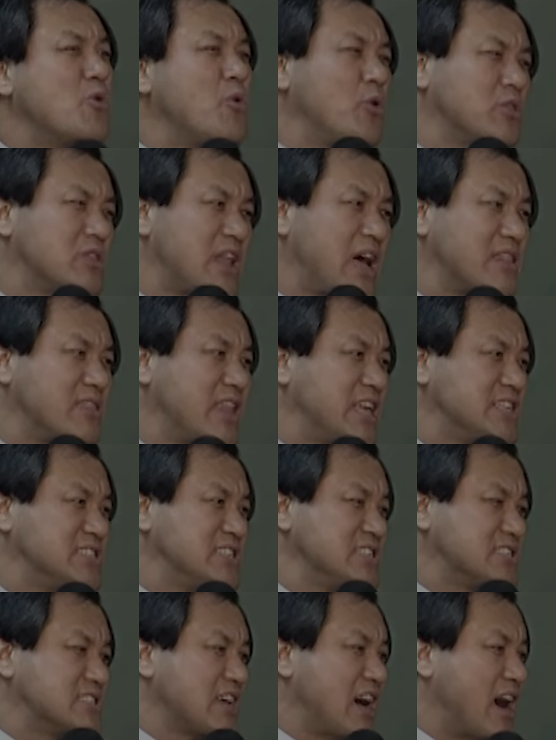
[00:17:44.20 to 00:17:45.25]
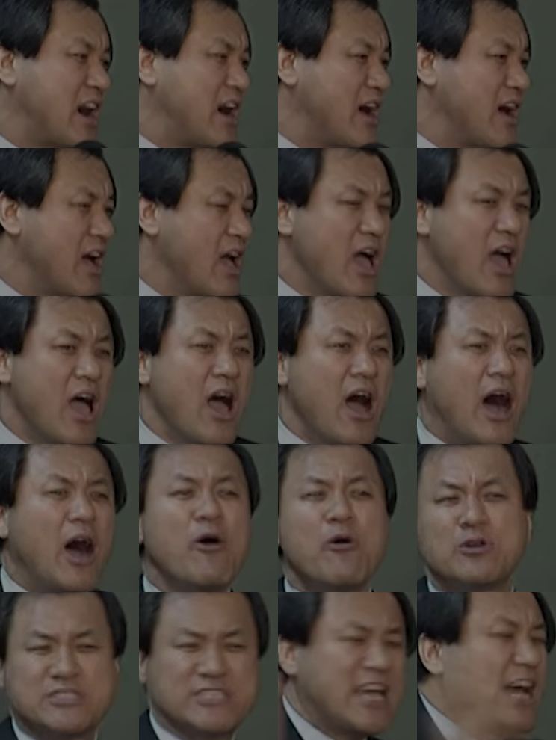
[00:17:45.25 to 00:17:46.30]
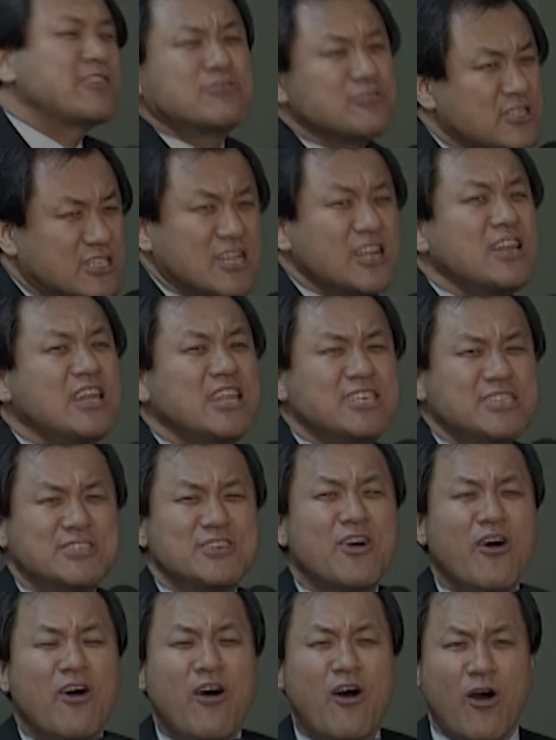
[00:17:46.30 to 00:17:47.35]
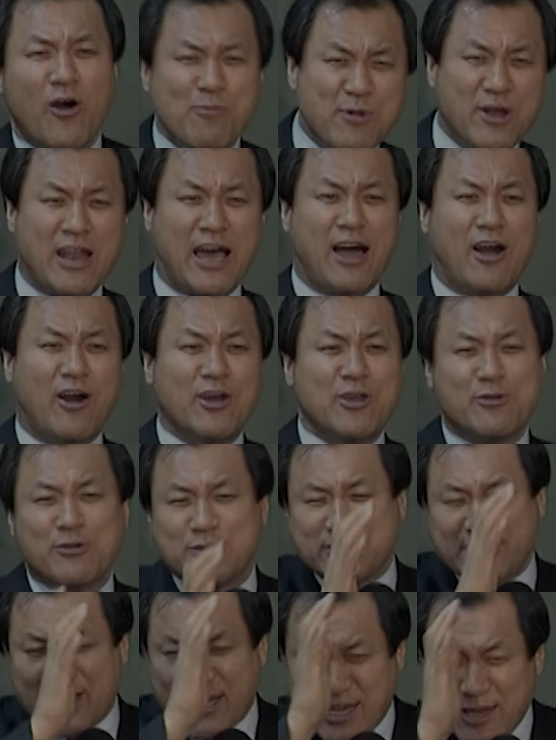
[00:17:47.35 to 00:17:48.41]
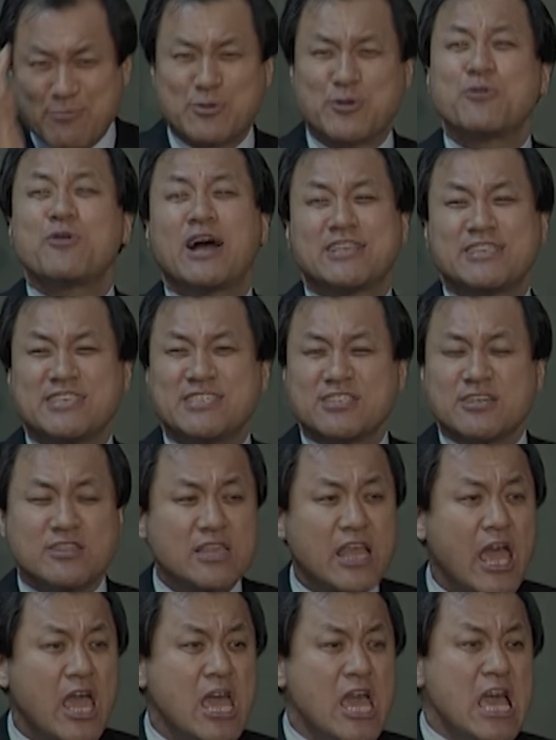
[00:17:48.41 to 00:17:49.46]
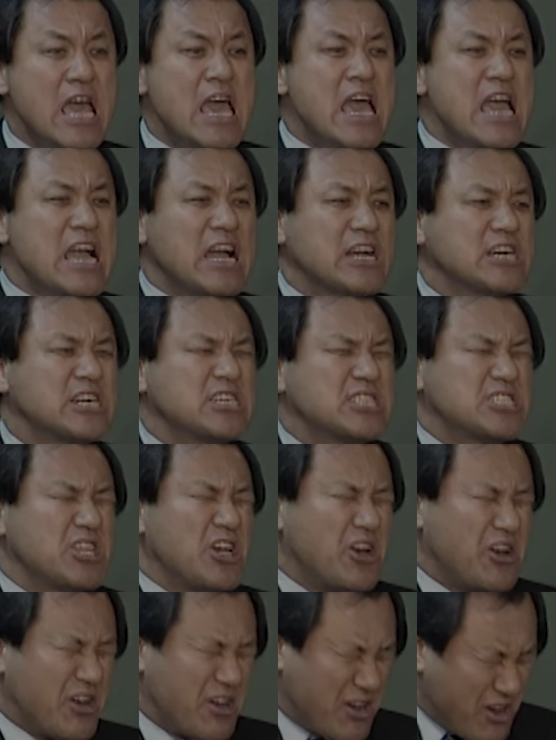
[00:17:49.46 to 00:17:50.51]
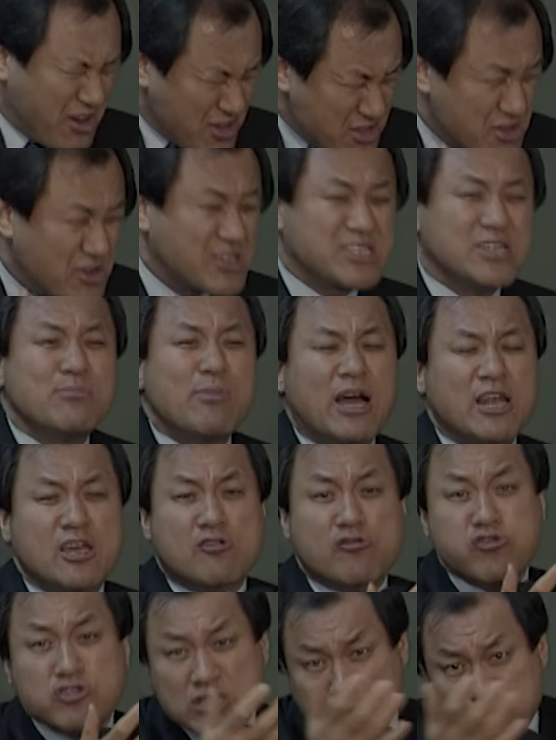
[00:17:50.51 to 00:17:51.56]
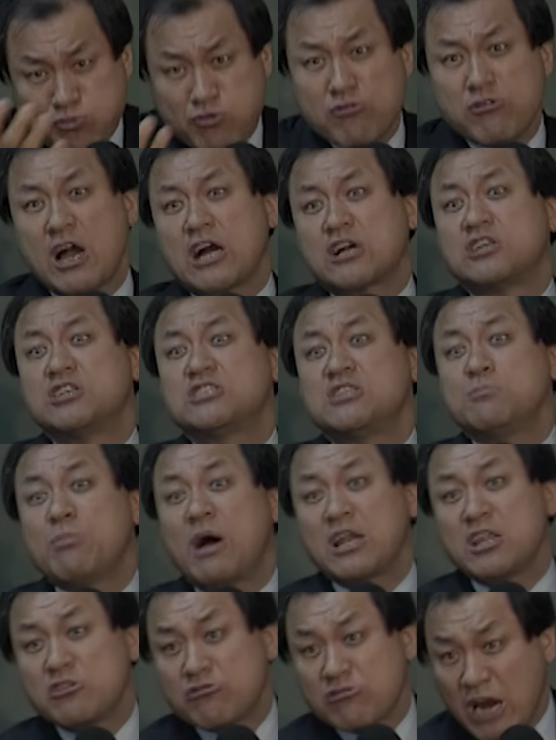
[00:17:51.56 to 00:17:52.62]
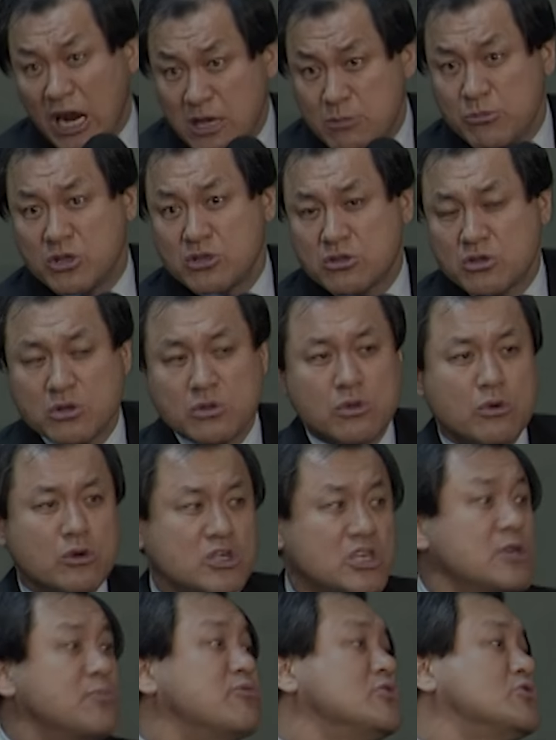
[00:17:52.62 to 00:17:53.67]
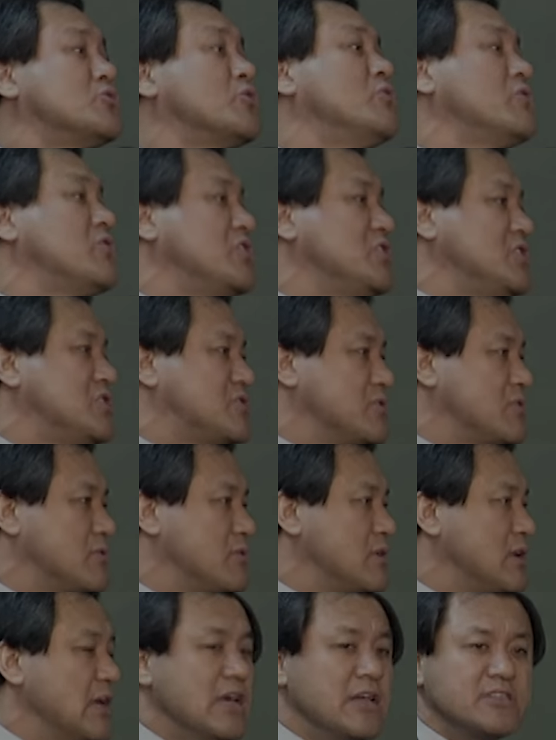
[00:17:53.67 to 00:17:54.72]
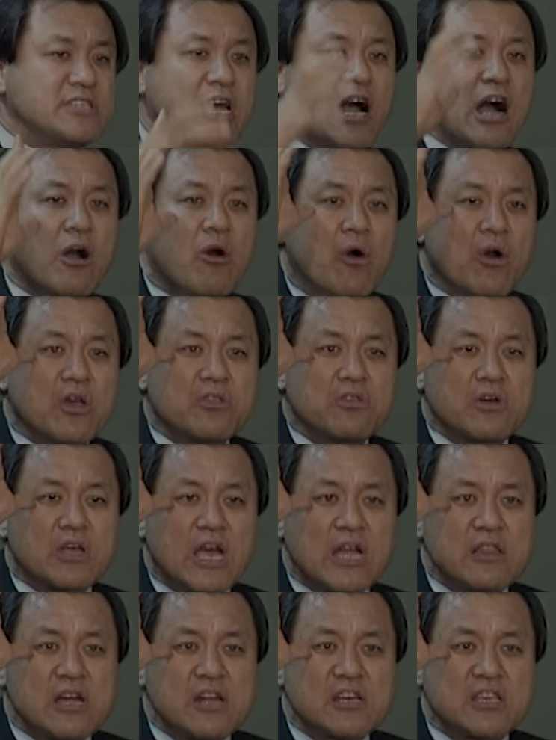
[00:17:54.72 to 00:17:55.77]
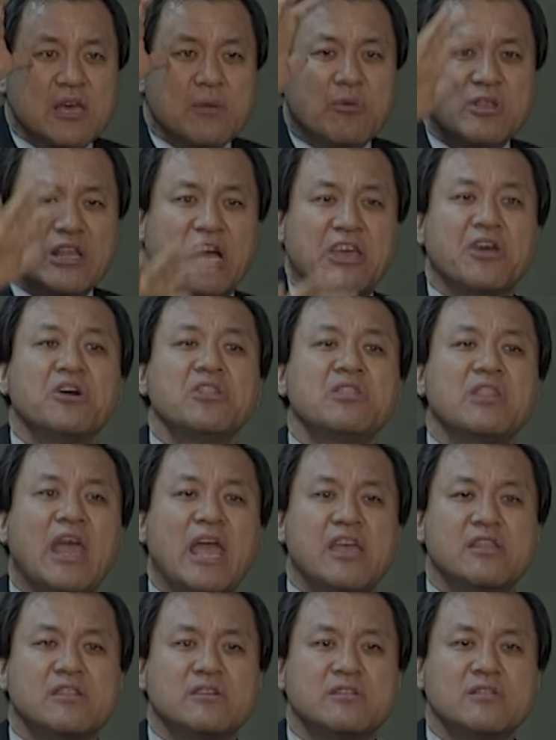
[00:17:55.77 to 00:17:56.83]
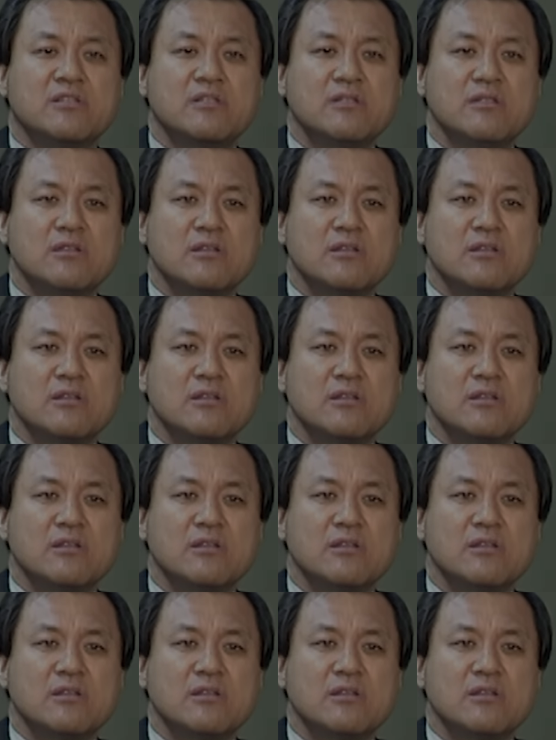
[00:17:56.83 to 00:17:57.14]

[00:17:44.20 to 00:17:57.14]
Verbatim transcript: 혼났네, 진짜. 아우, 자주 들리셔. 어머나, 어이구, 참 좋아지셨네. 전혀 그 말이 90%가 거짓말인 줄 알면서도 기분 좋은 거 있죠. 제가 거기서 깨달은 게 뭐냐. 현대인은